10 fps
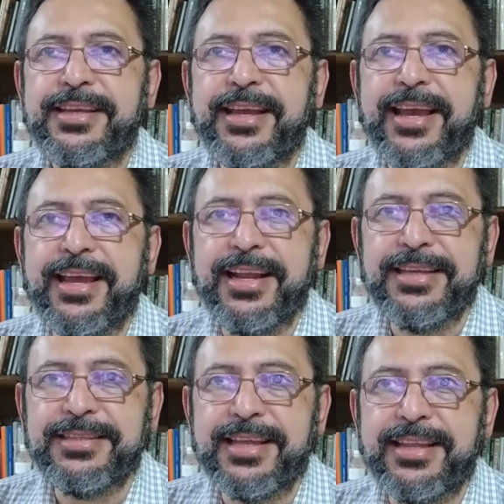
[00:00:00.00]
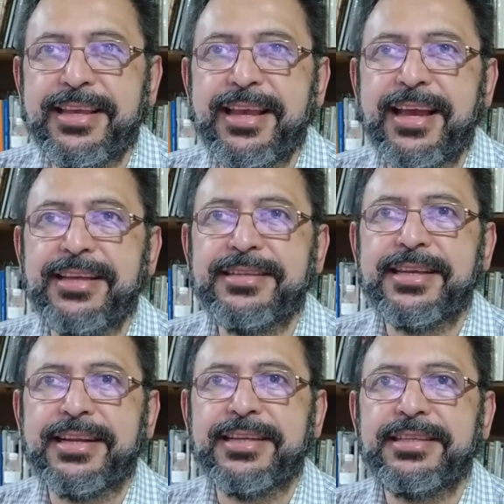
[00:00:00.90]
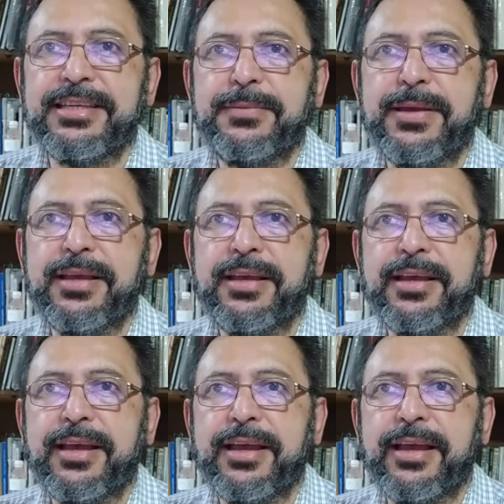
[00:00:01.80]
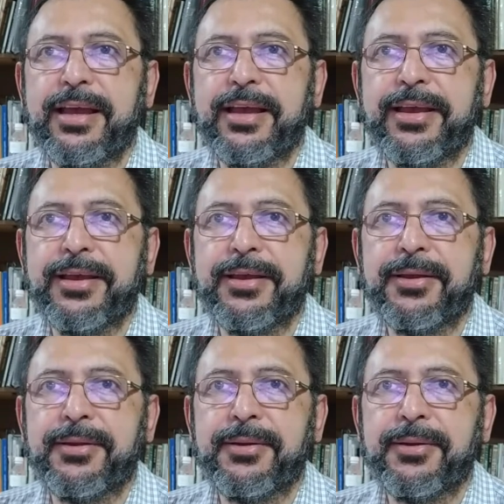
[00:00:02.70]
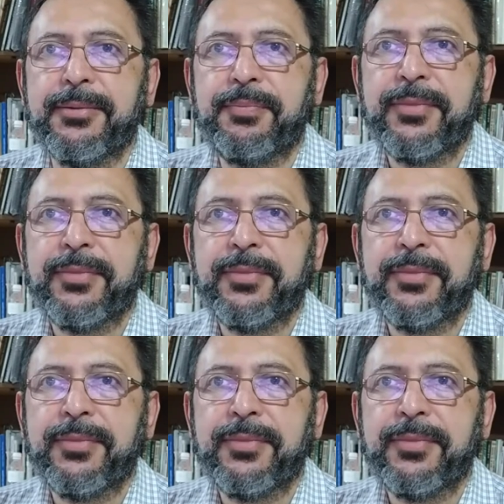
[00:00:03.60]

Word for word: en este día se recibe eh,